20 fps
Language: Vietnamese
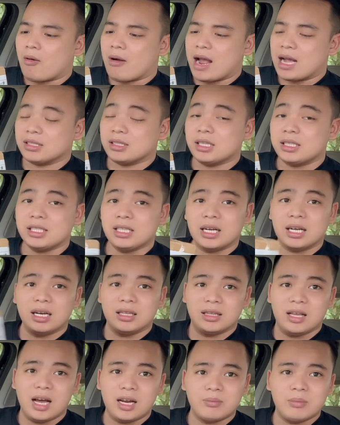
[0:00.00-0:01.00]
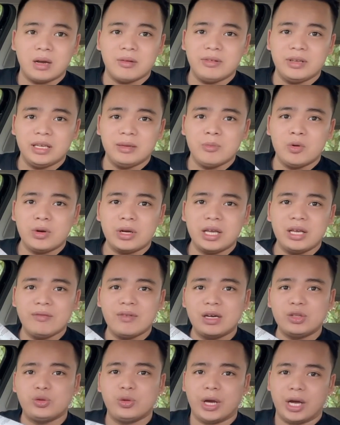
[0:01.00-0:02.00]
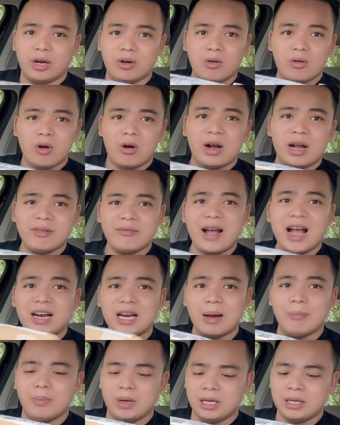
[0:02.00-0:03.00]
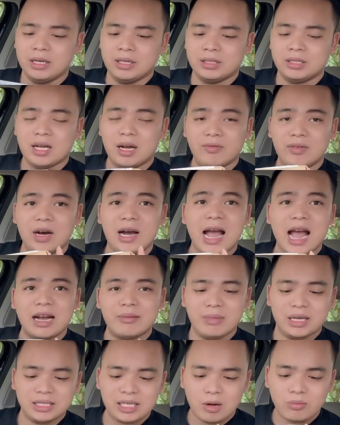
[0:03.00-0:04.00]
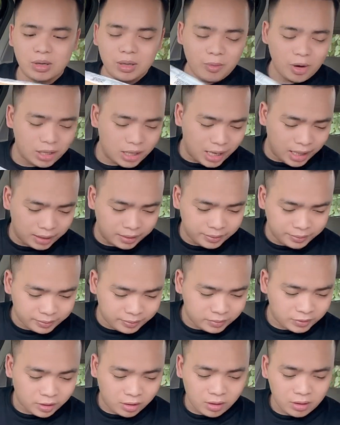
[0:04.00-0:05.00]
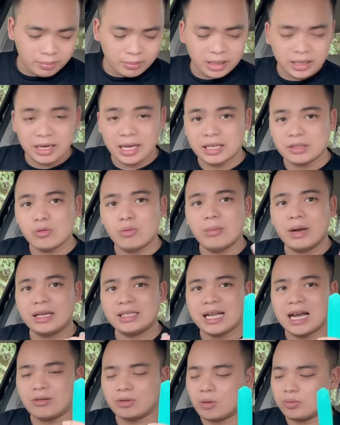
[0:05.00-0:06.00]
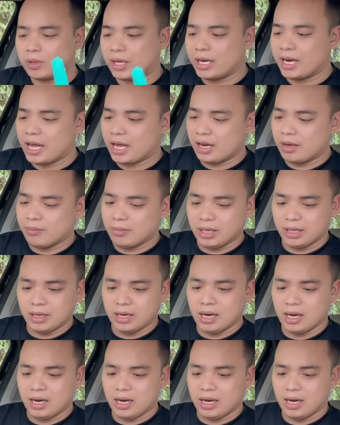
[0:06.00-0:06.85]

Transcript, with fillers: hàng rất chi là cẩn thận, bởi vì mỗi khi vận chuyển nó có cái va đập ấy, sợ vỡ hàng bên trong đấy mọi người. Đó, mình lại dùng cái dao dọc giấy này để mình